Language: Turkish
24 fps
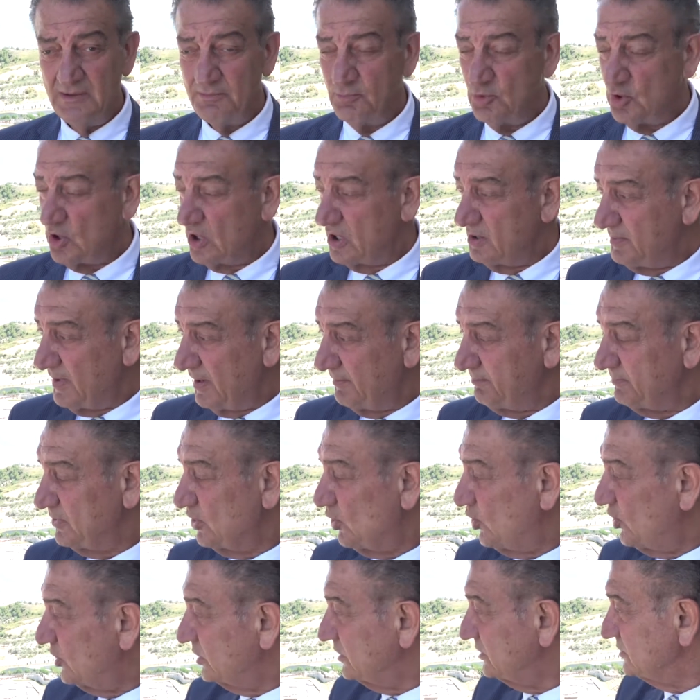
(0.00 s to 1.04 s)
Burayı ben bir
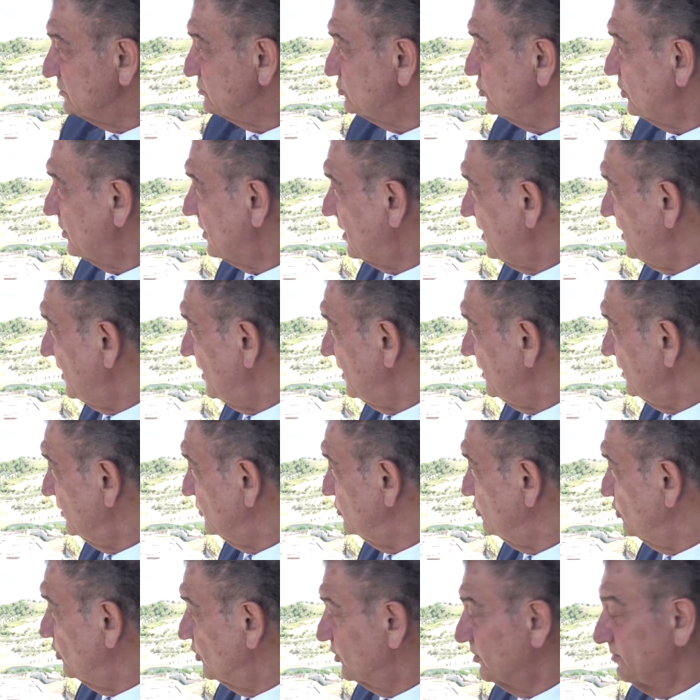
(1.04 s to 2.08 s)
10 yıl sonra hayal
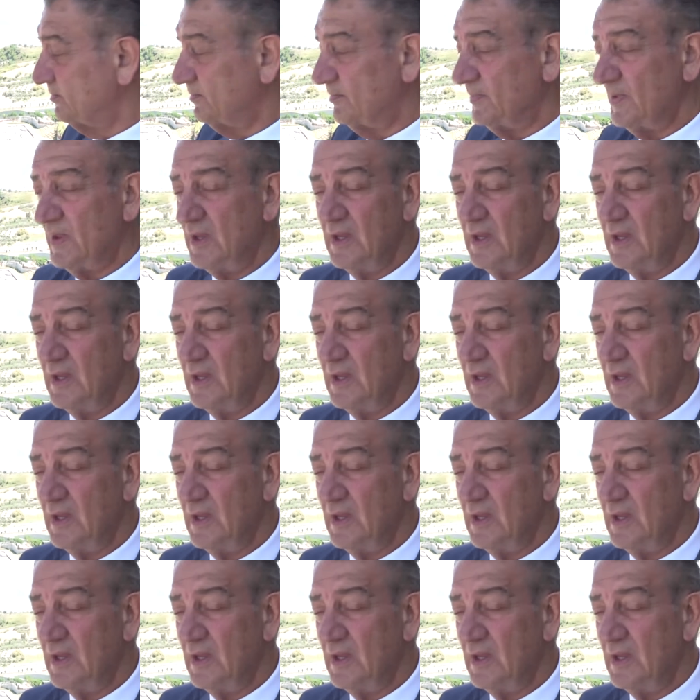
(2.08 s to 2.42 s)
ediyorum.